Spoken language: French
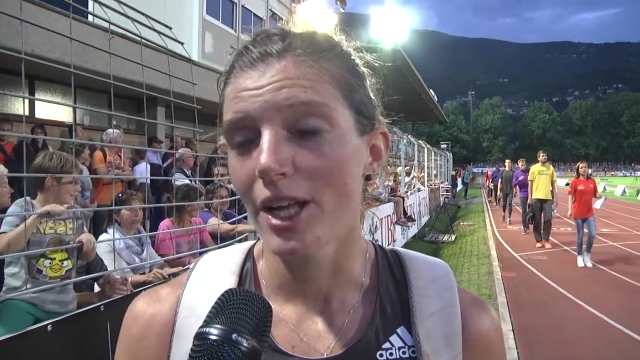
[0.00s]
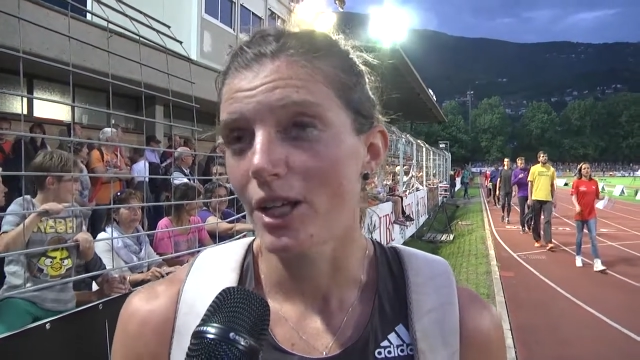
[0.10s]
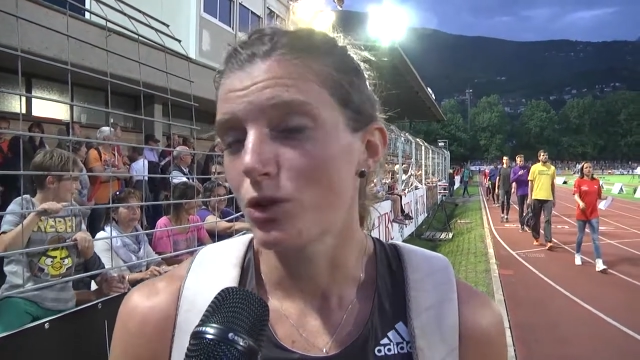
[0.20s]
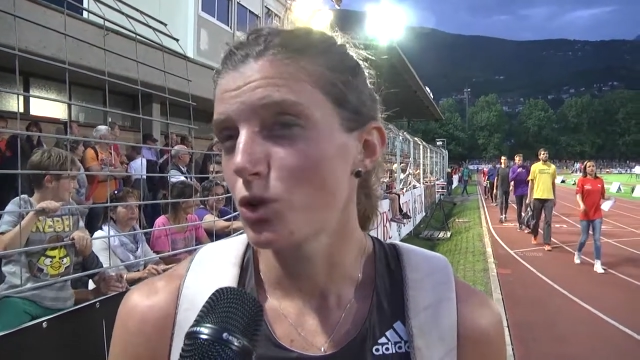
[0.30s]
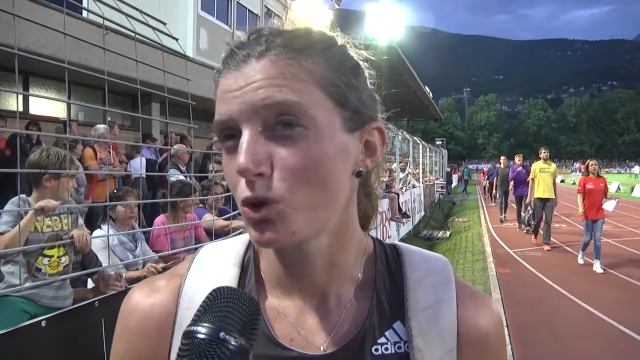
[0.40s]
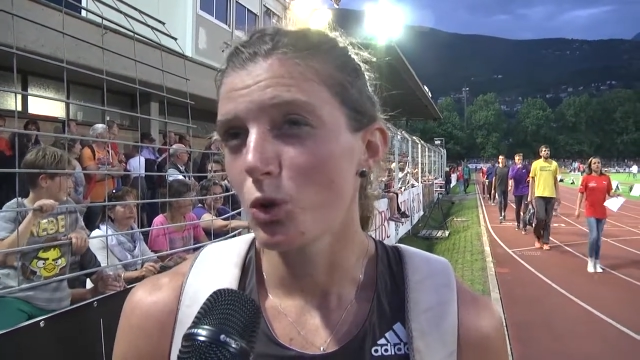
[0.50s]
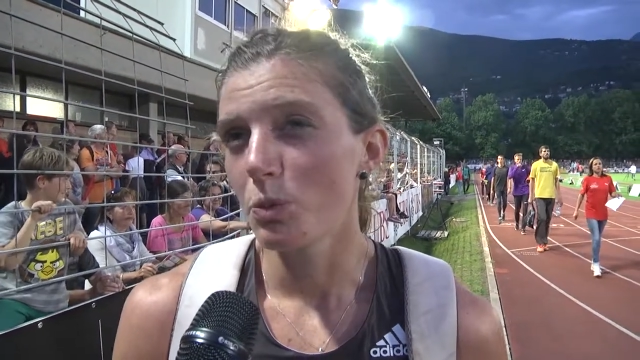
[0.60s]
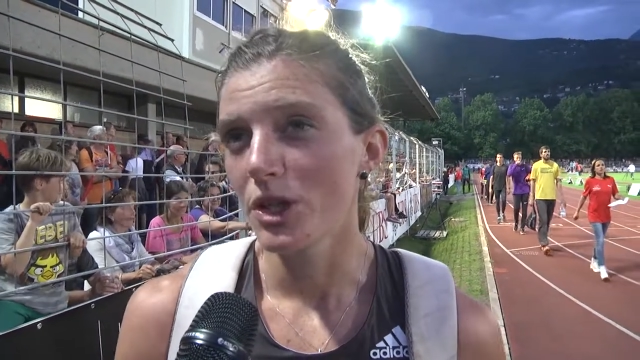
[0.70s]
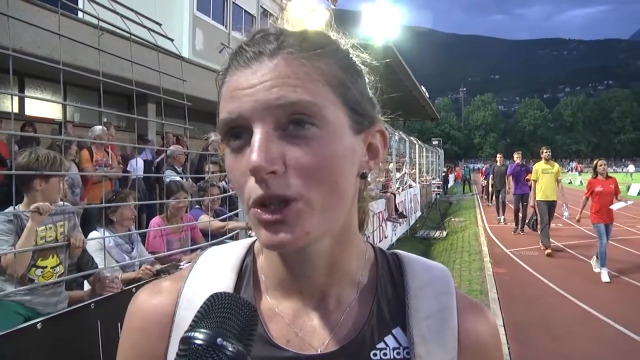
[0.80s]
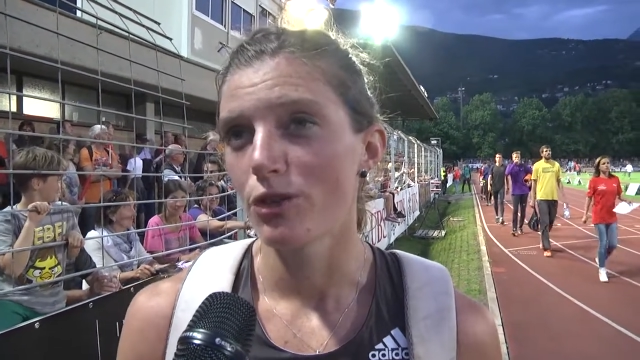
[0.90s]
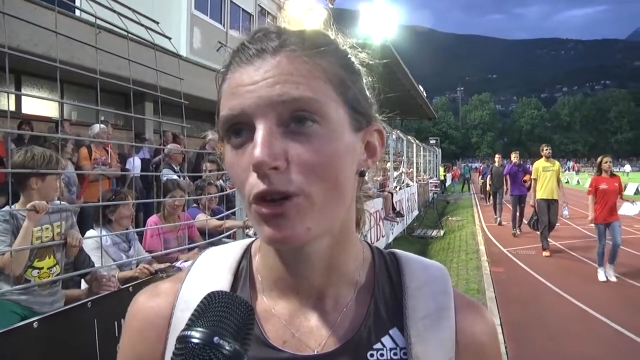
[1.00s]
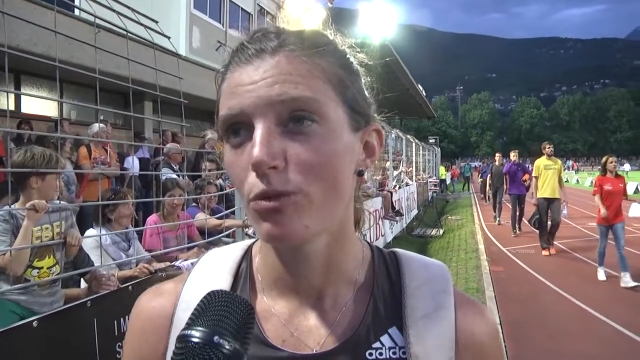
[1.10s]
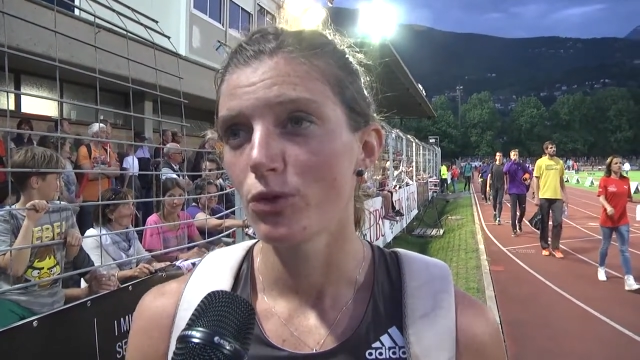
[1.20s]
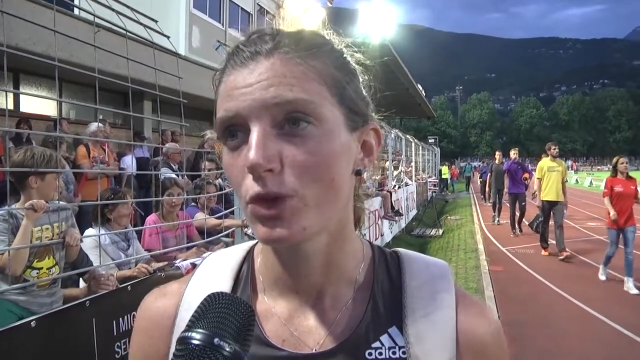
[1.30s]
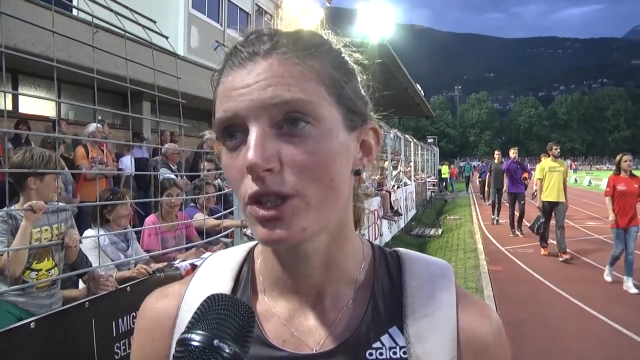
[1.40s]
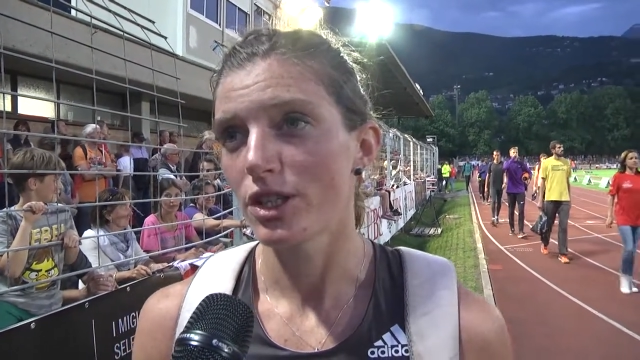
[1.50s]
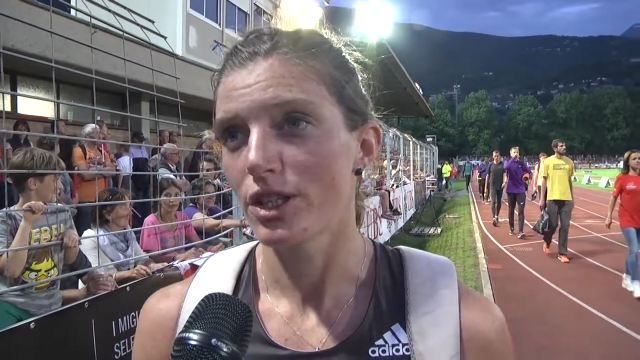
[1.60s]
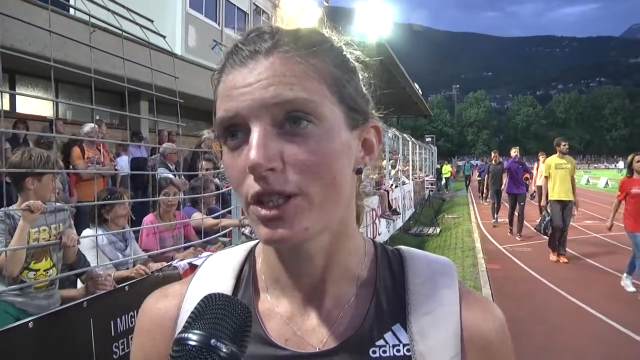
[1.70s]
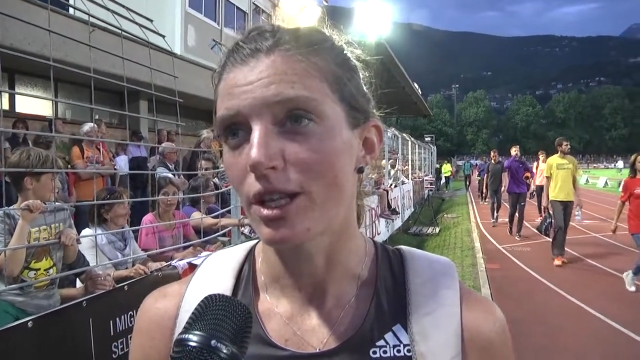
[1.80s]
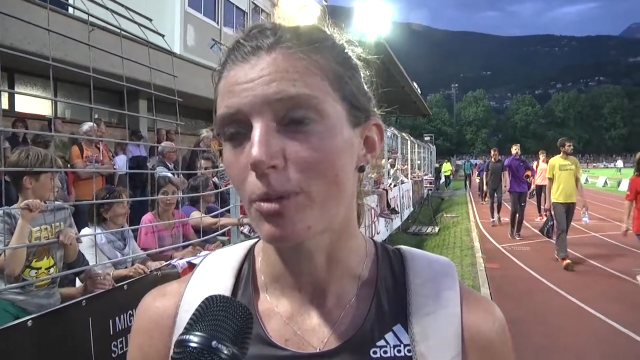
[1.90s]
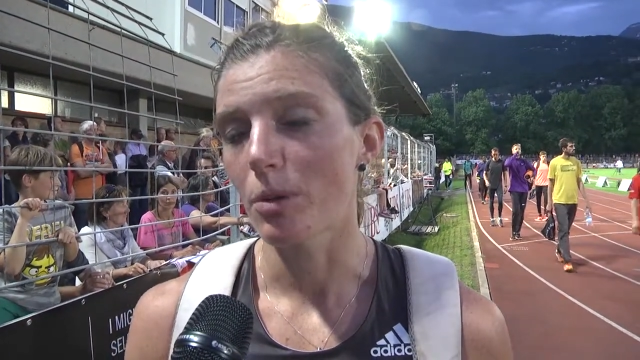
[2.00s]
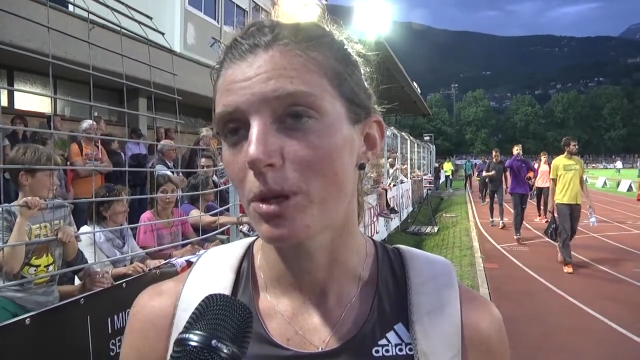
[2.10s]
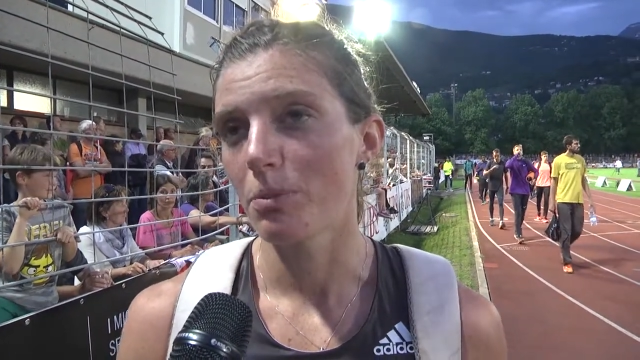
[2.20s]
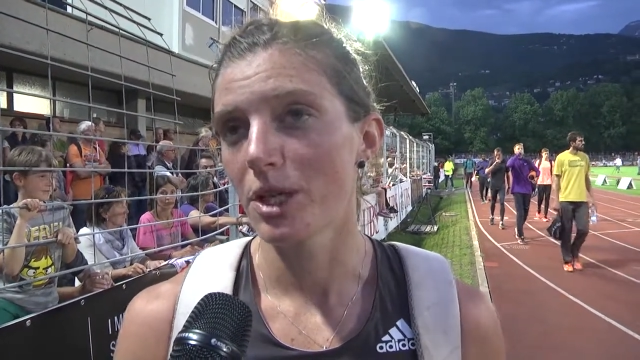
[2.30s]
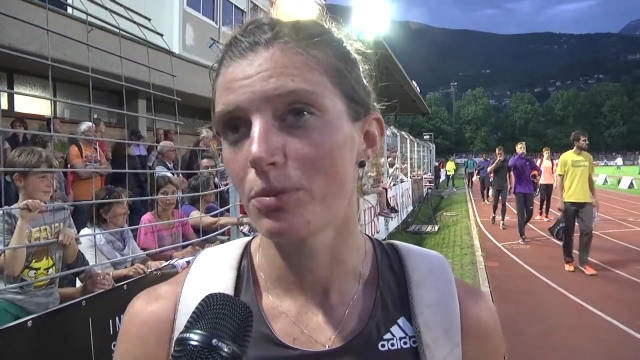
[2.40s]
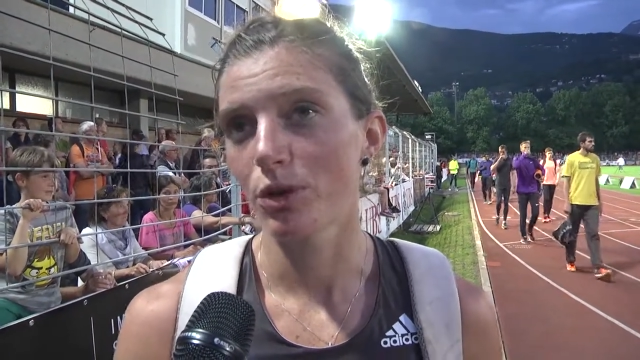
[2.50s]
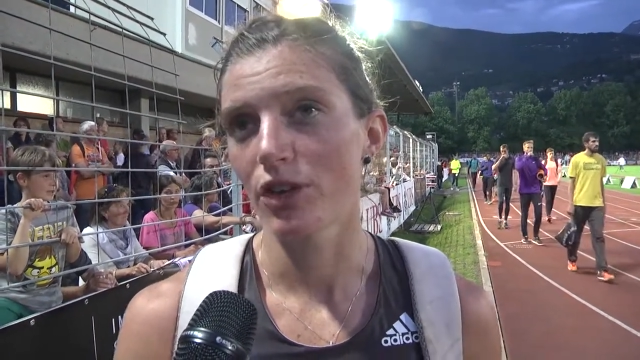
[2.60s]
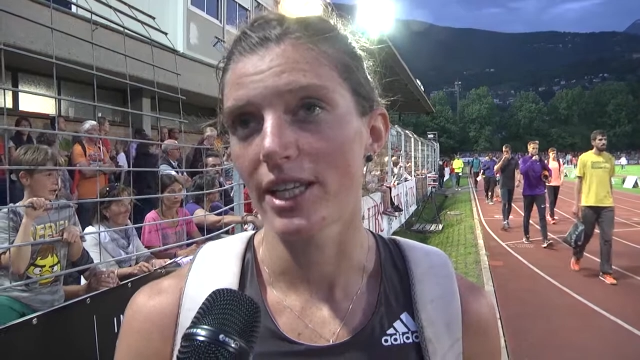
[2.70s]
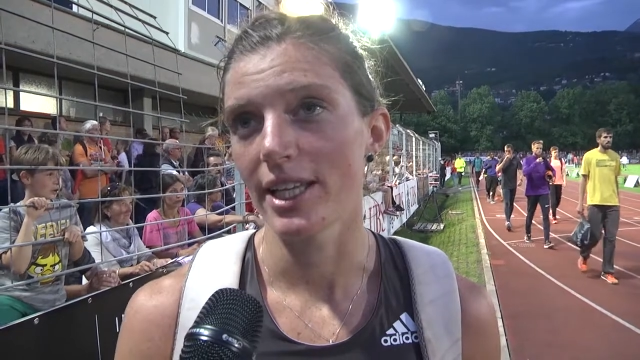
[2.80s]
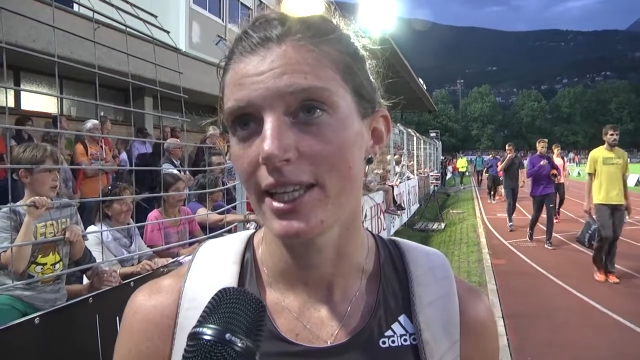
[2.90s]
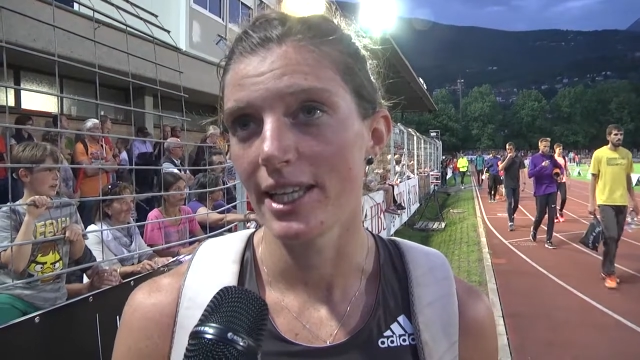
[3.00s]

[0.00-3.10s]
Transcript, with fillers: on a toujours deux pics de forme, vu qu'il y a un premier pic pour faire les,